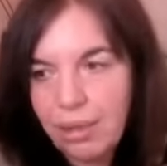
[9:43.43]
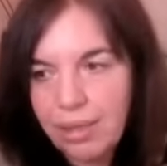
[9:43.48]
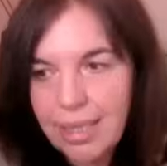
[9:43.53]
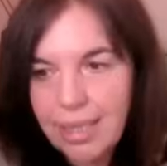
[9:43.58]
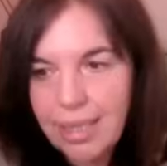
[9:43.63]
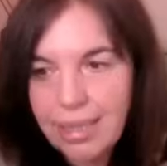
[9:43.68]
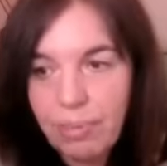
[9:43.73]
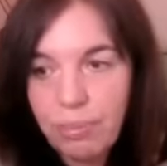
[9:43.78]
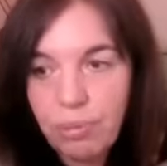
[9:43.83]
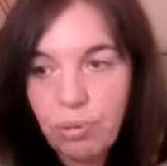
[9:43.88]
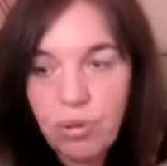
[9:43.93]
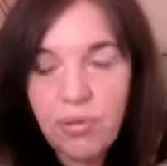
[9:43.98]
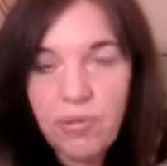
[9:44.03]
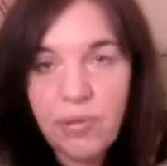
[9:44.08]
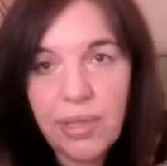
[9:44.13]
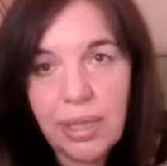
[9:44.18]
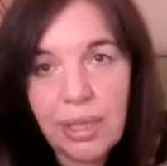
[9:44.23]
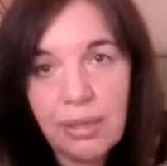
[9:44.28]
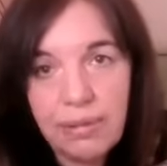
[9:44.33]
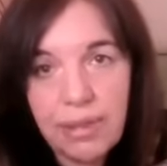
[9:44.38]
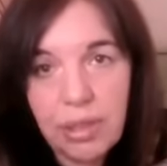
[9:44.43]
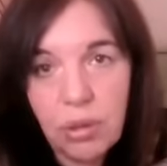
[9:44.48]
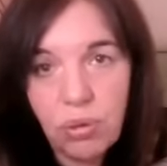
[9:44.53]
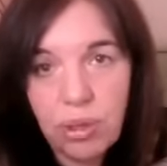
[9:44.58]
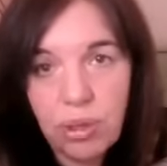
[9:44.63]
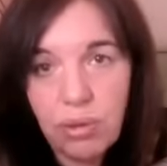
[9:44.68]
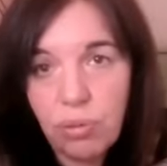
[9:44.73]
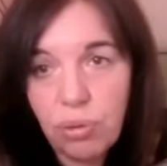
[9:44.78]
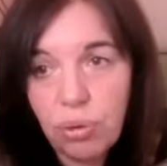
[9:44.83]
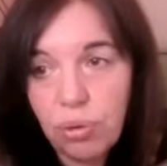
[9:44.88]
Alors ça, ça peut se vérifier
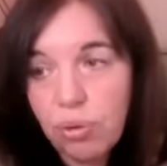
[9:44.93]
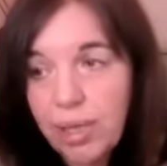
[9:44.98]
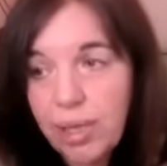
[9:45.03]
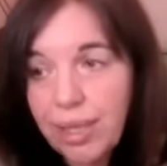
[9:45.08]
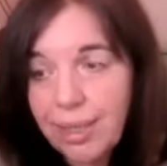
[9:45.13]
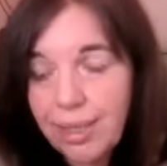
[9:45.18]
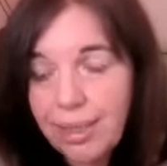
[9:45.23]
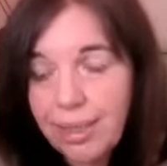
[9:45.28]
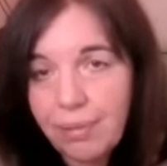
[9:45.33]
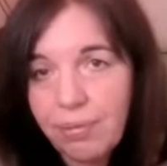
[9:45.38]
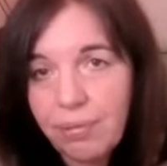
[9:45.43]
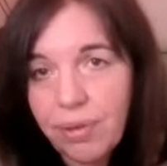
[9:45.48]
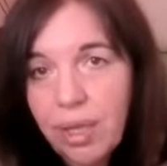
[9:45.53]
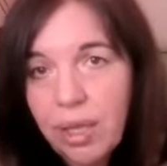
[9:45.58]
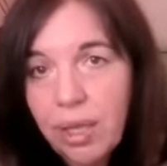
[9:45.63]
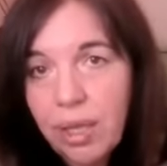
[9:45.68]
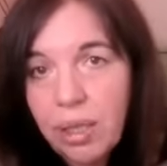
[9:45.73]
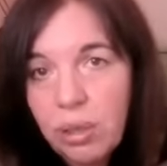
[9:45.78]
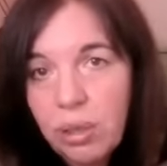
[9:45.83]
au niveau collectif,